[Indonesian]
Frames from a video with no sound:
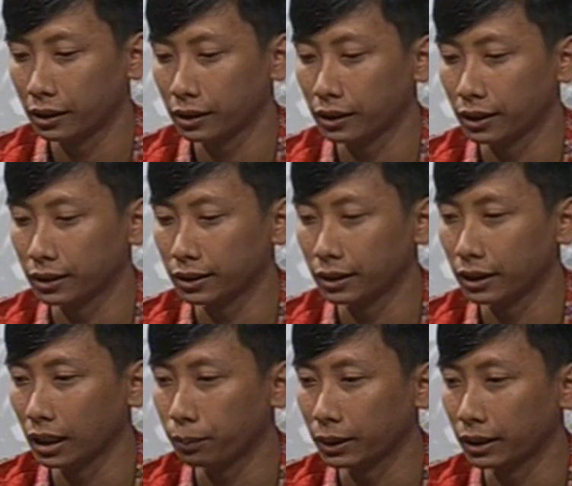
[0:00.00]
dari segi
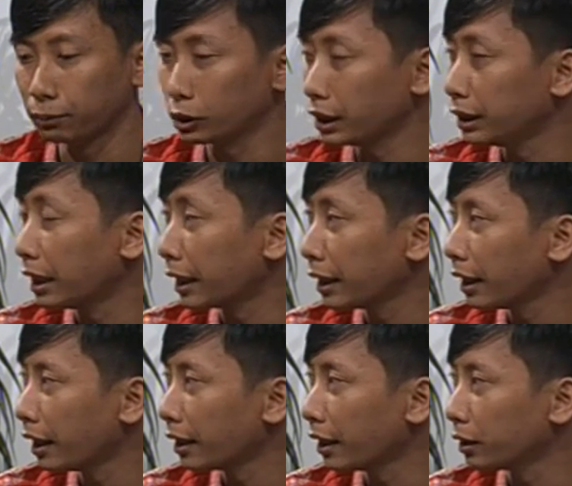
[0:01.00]
apa ya, mungkin
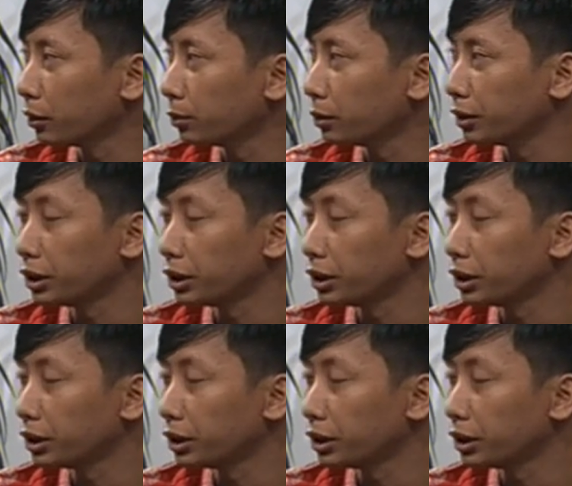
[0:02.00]
jaringan ataupun